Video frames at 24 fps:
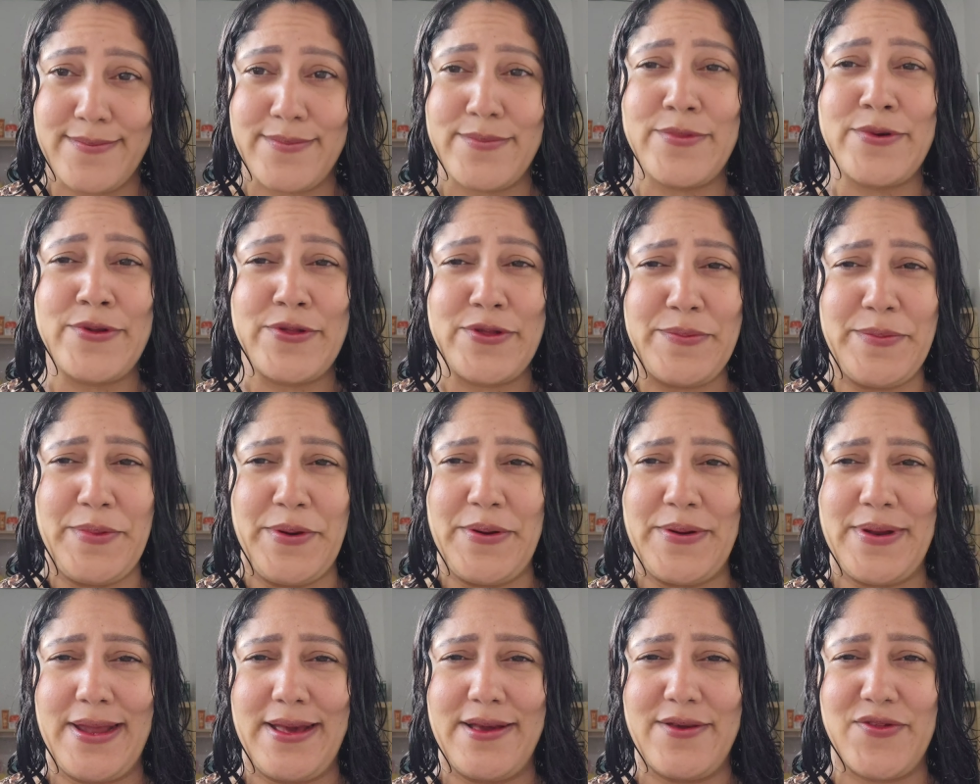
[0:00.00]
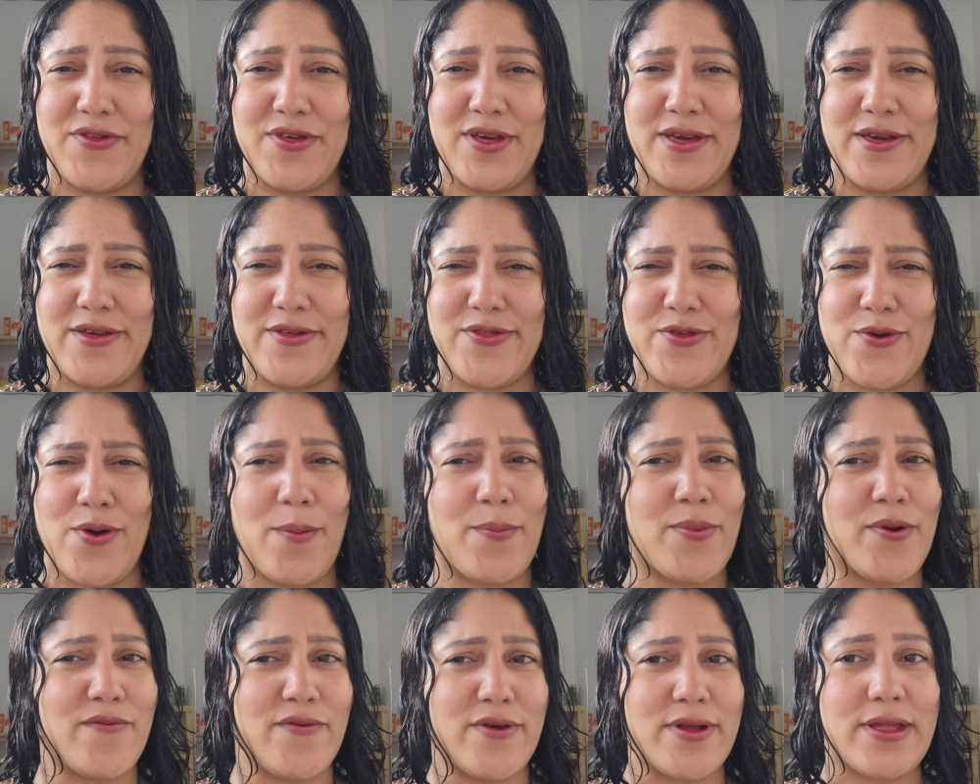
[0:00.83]
Muito bom, né, gente? Eu
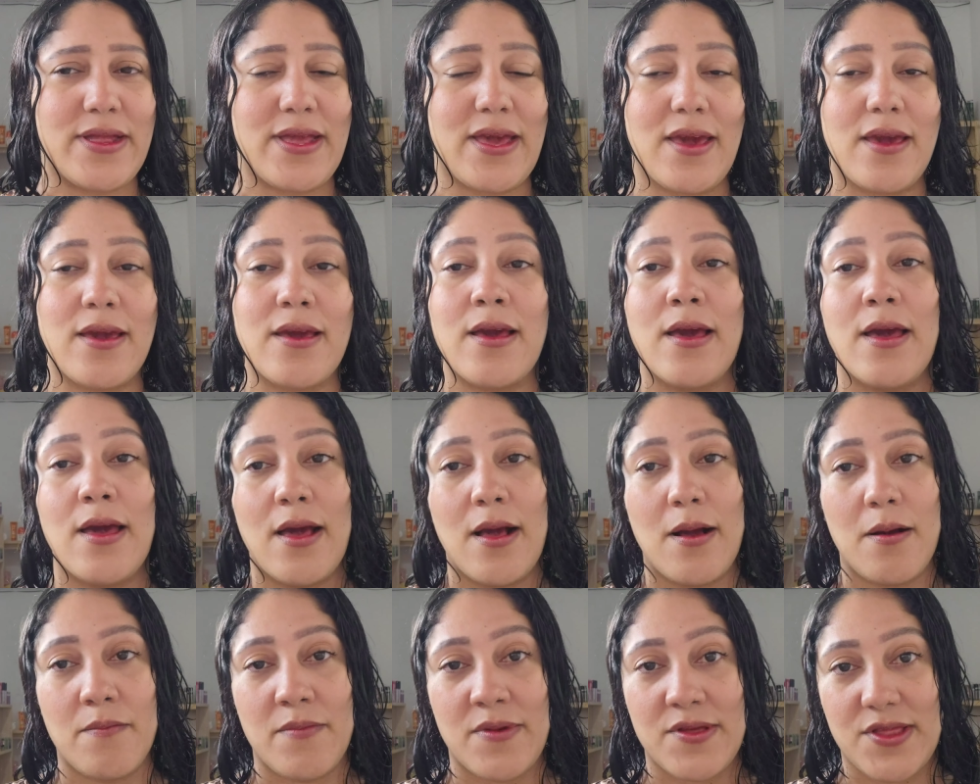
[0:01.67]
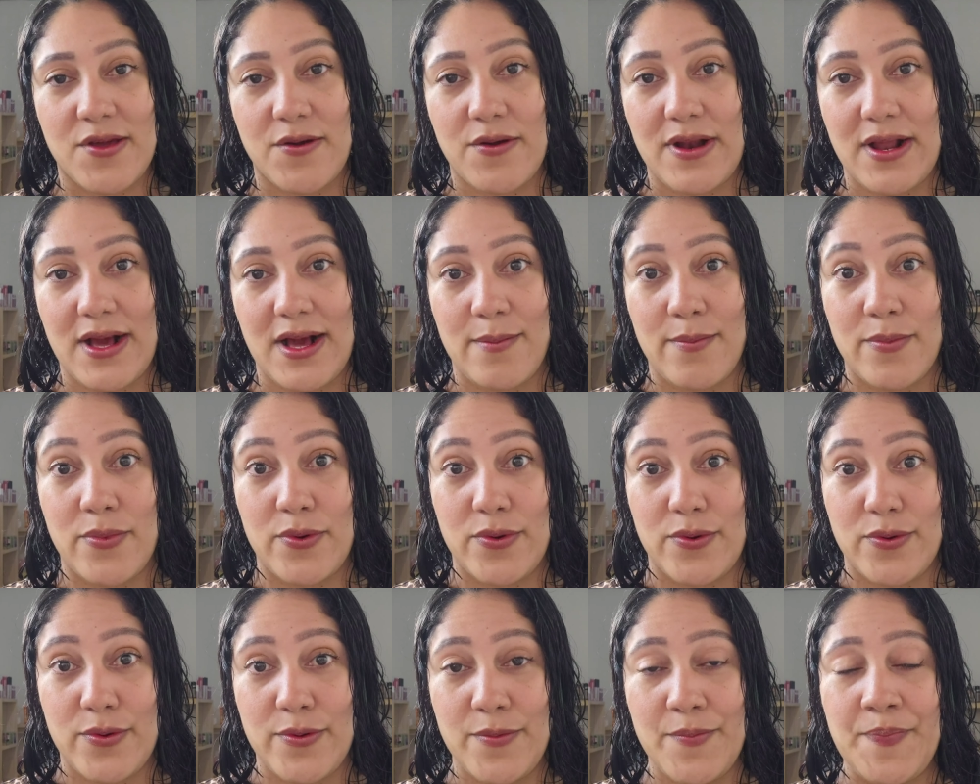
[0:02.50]
aproveitei, mas agora
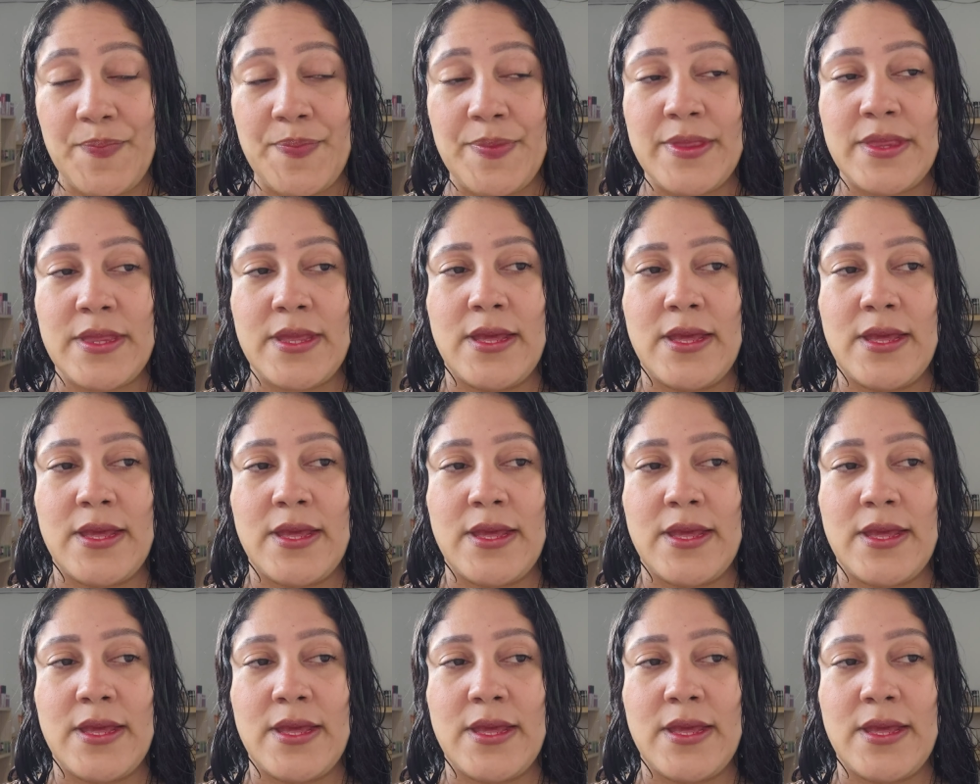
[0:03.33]
acabou.